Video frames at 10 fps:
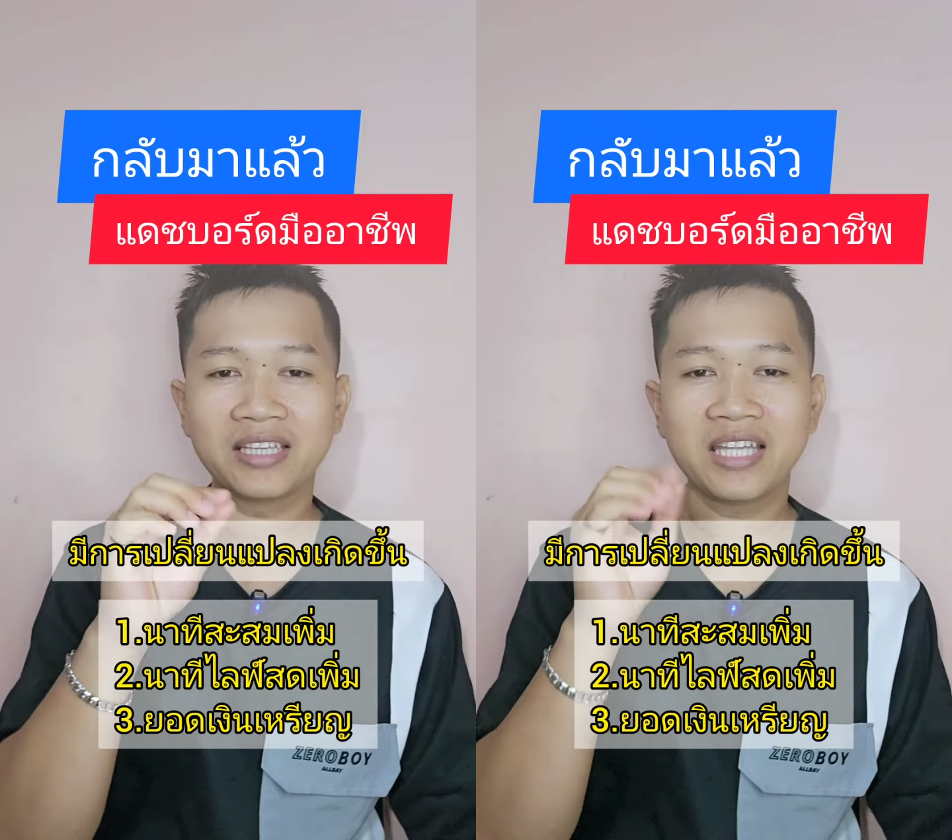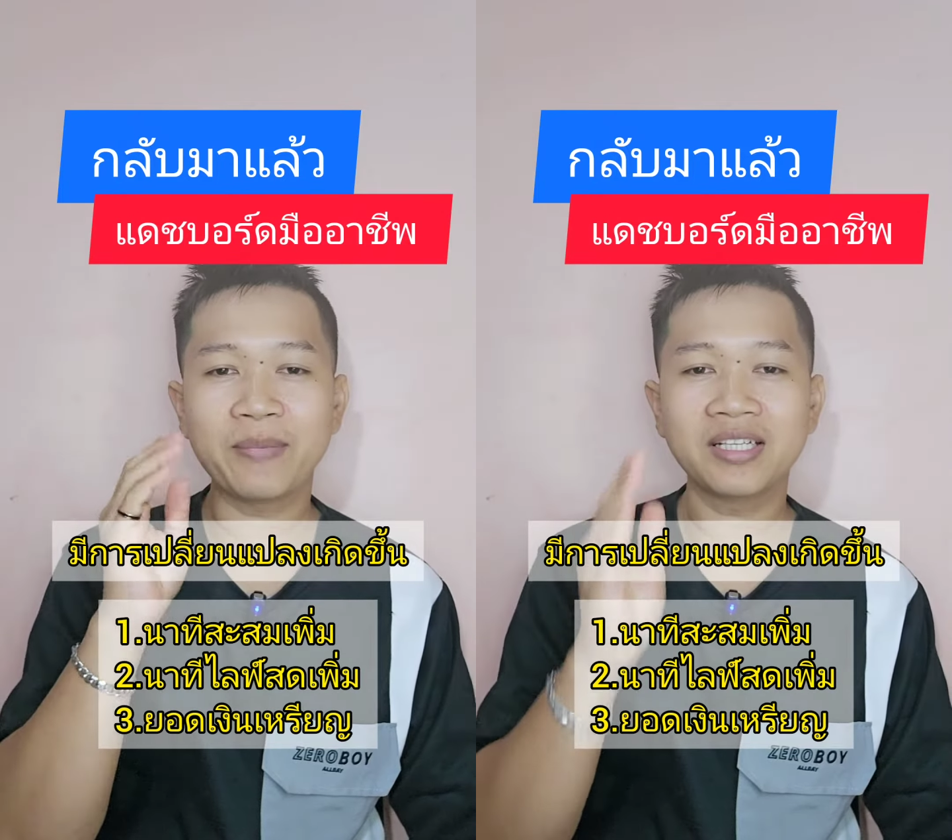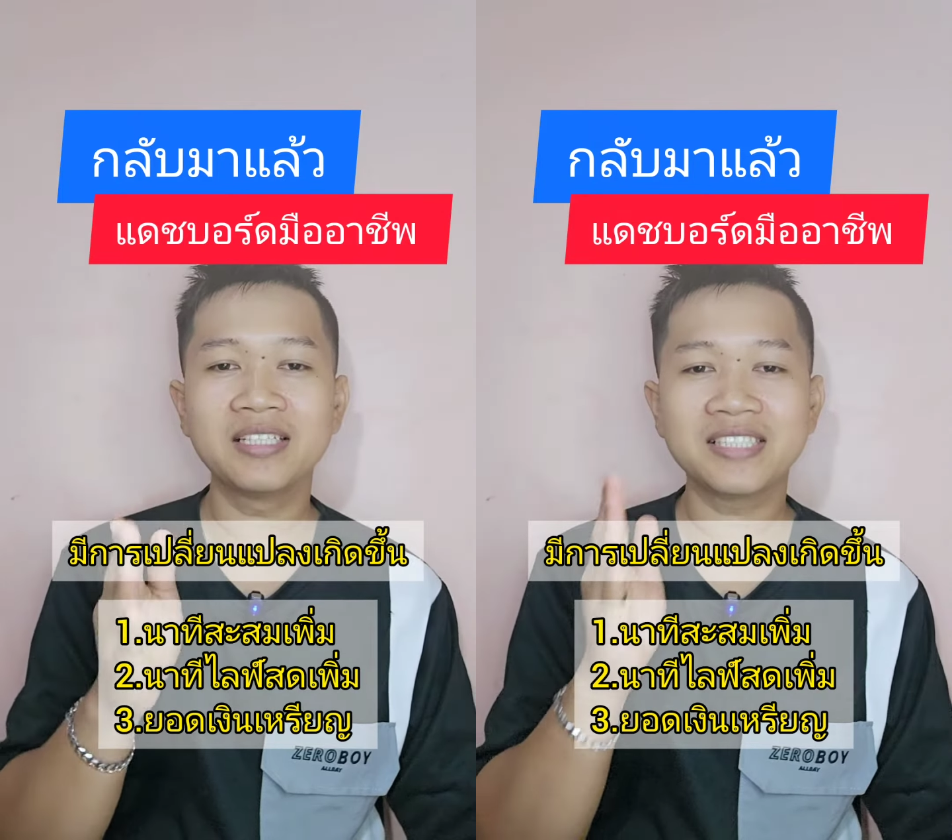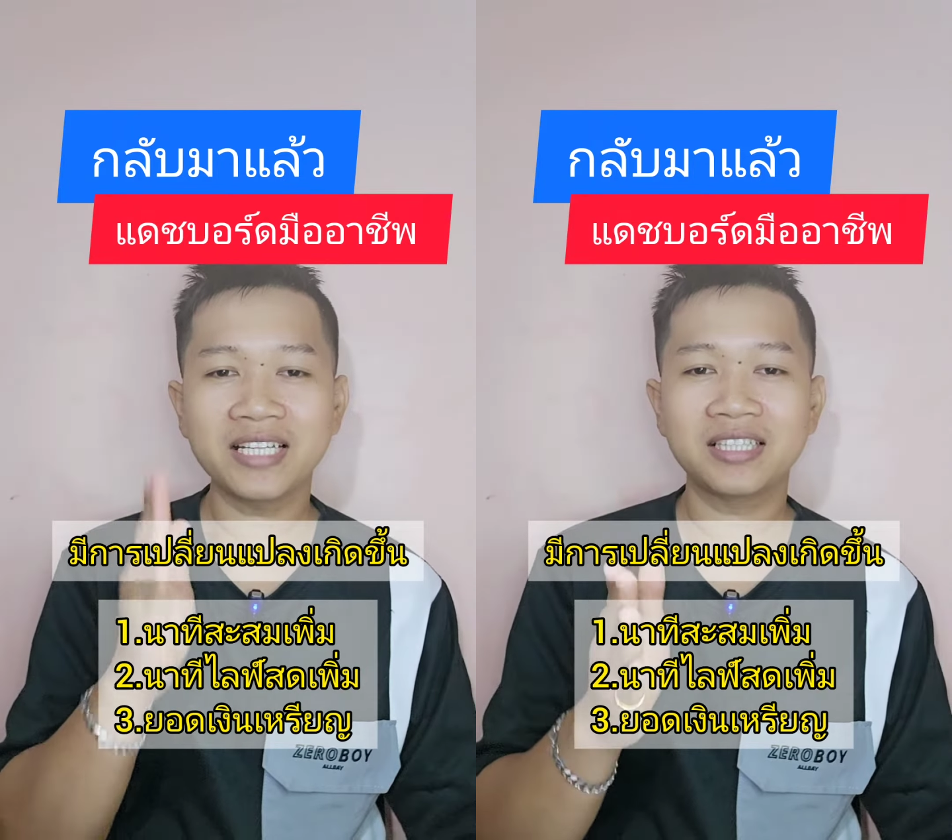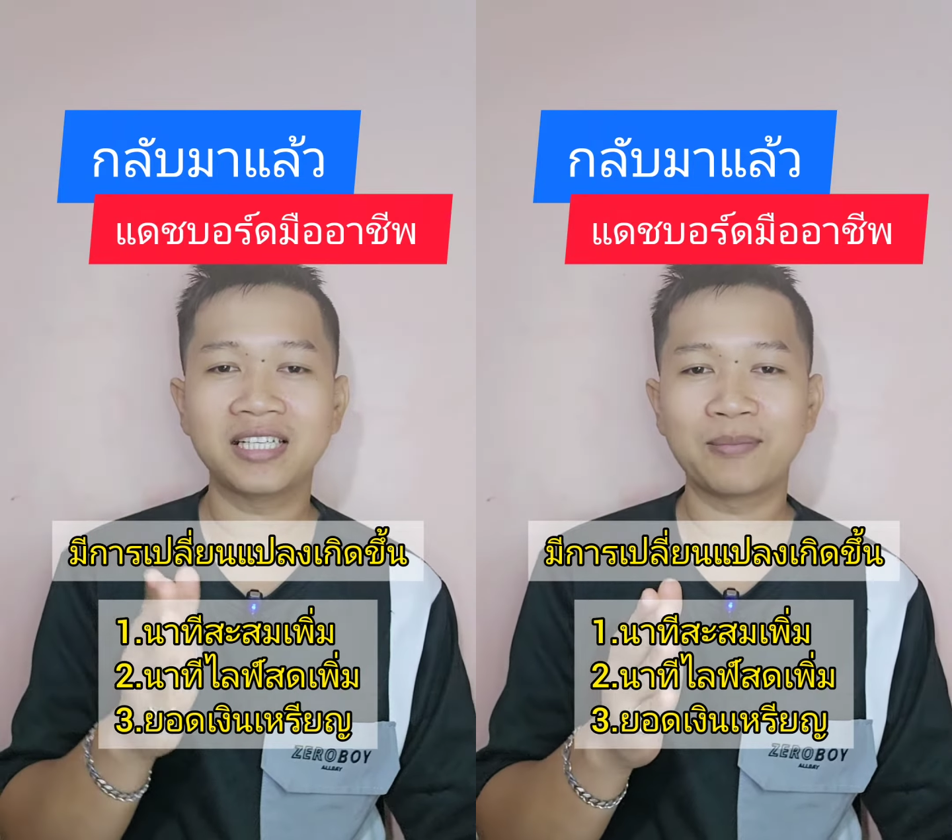ที่มันขึ้นแจ้ง
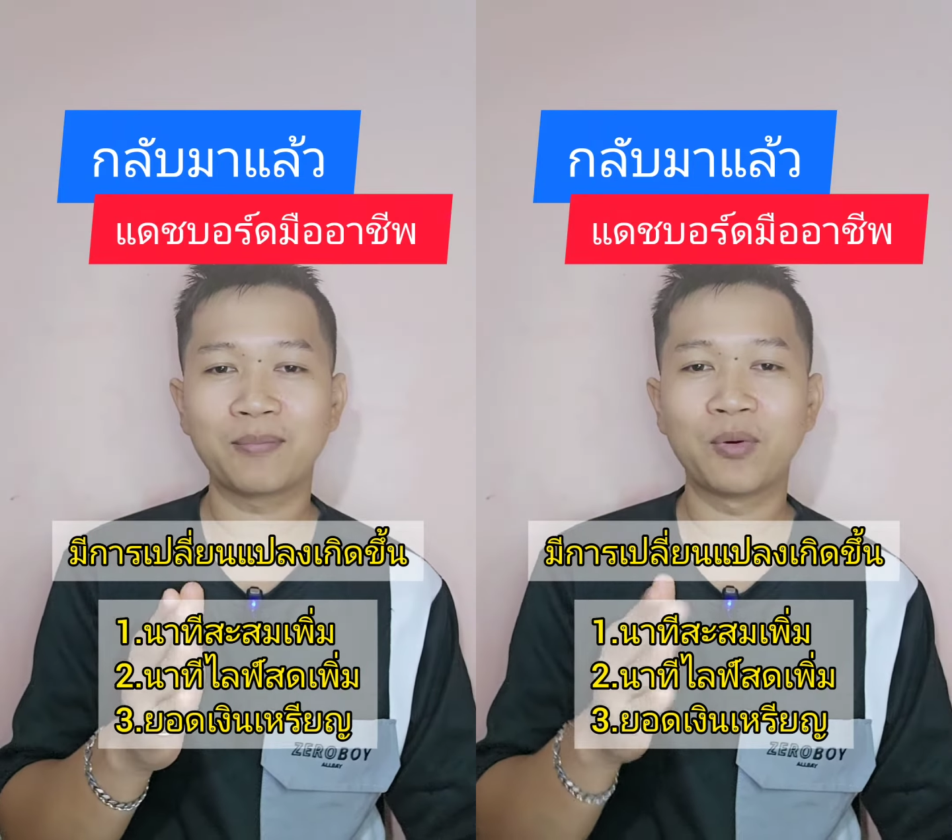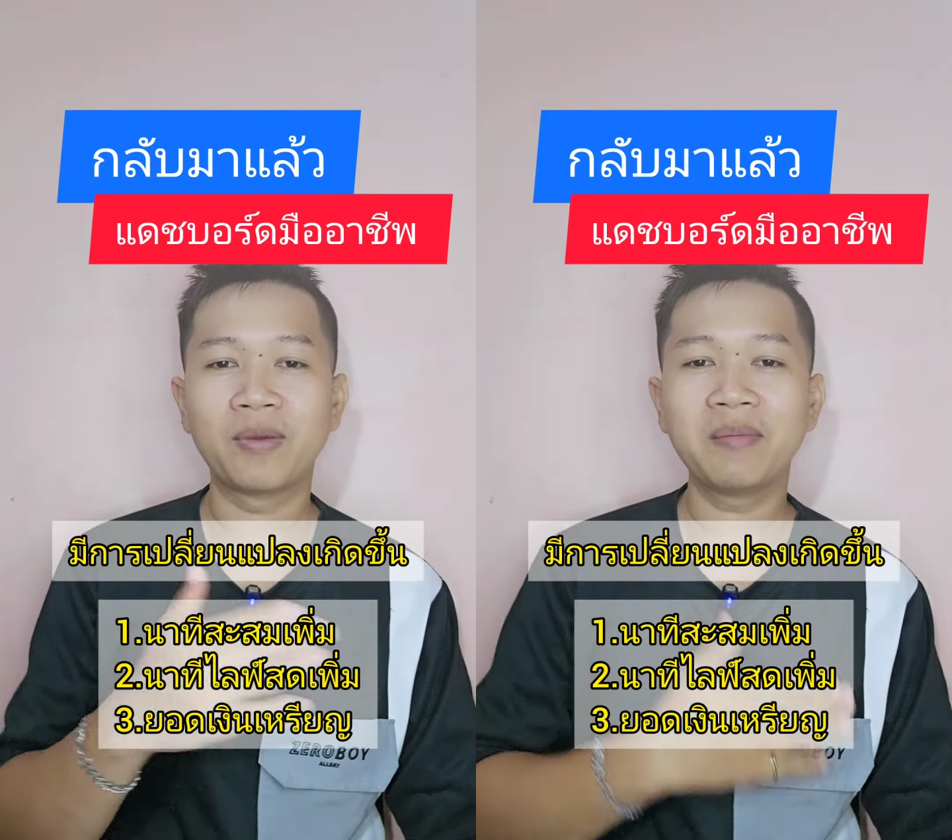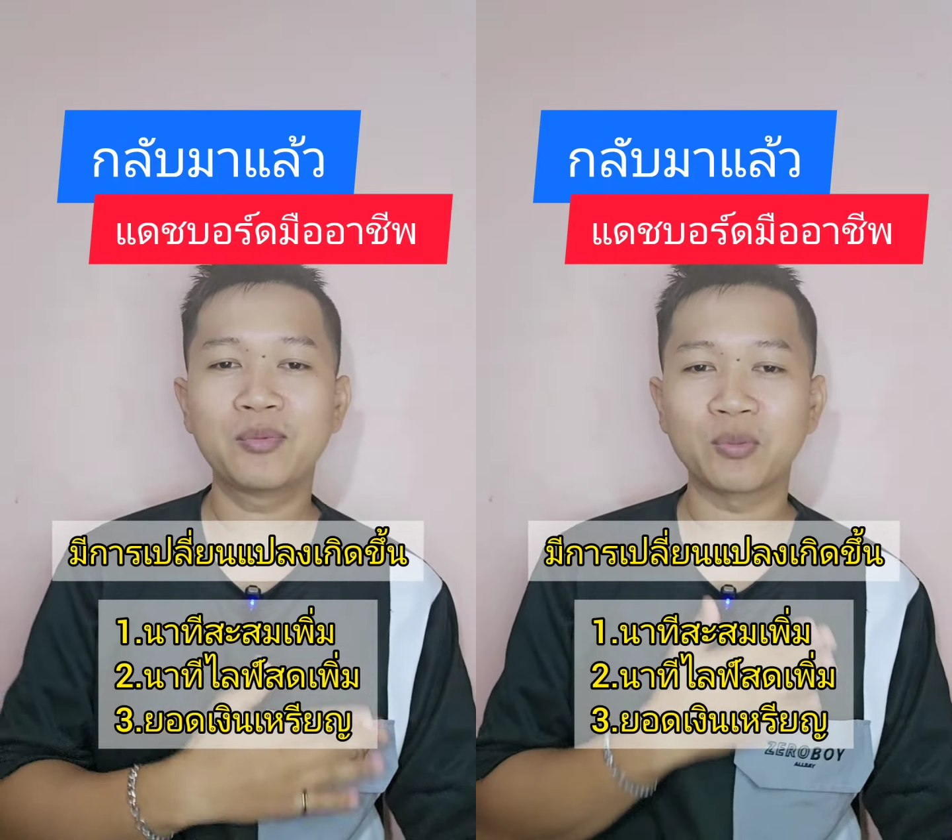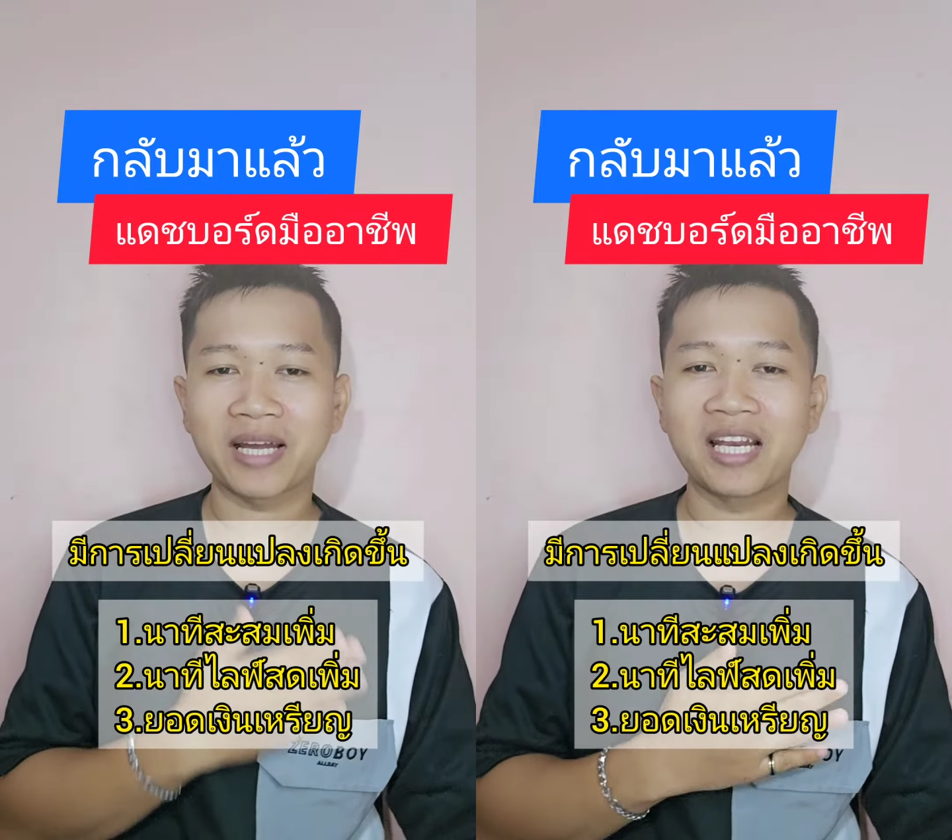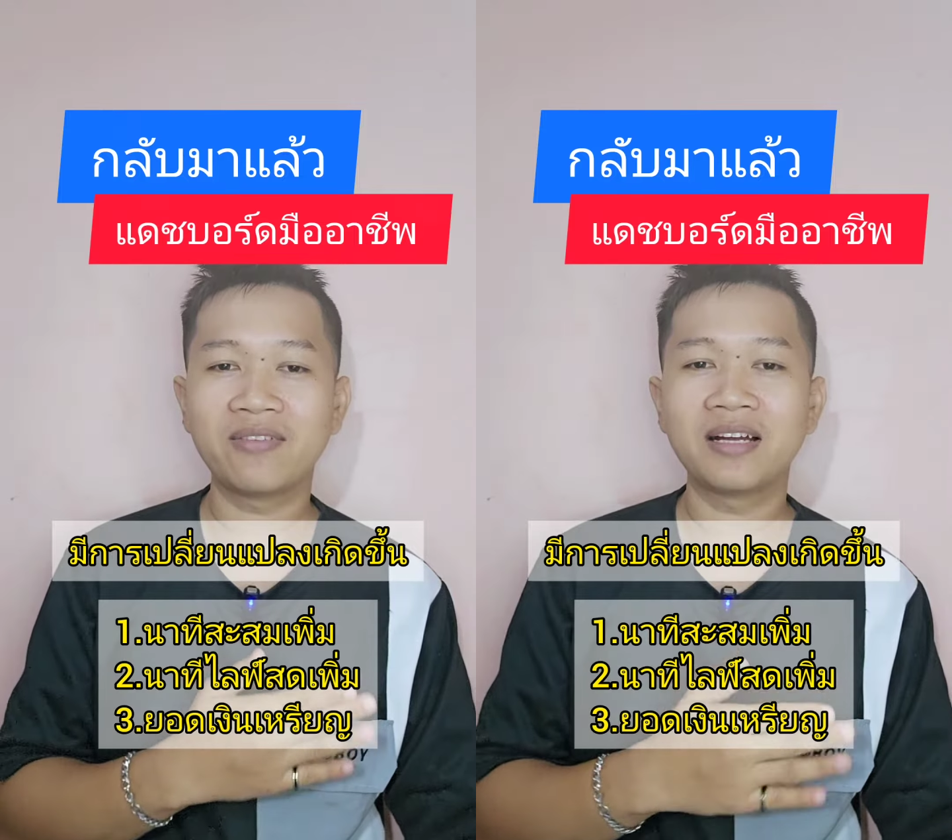เตือนเนี่ยผมเคยมีประสบ
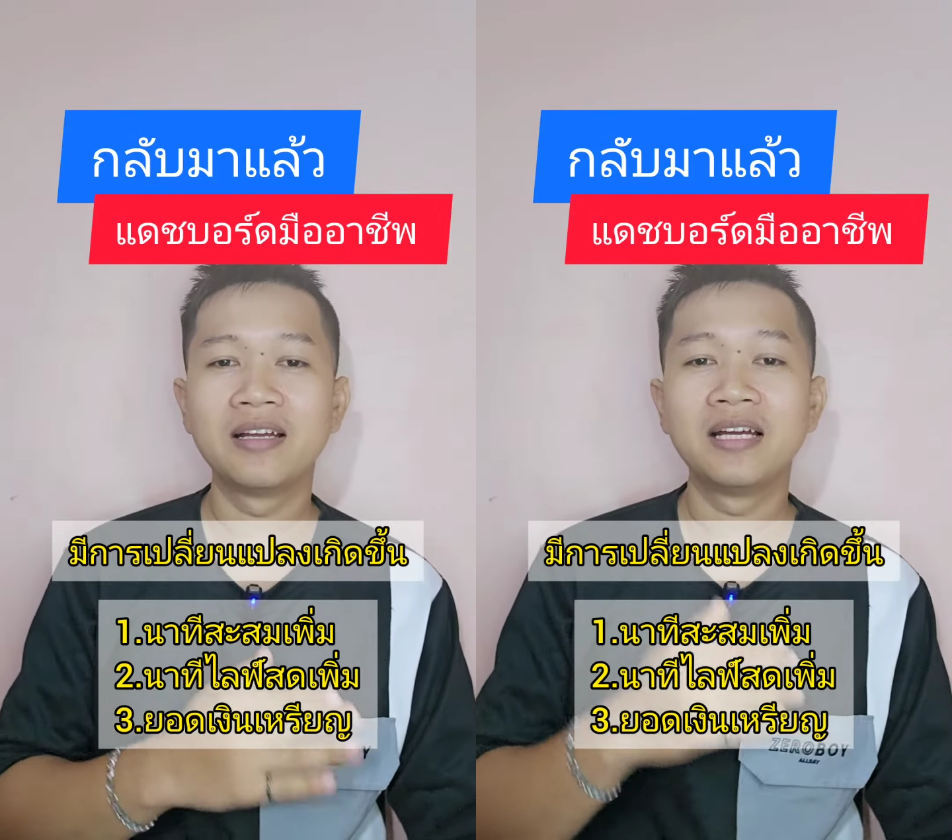การณ์นะว่า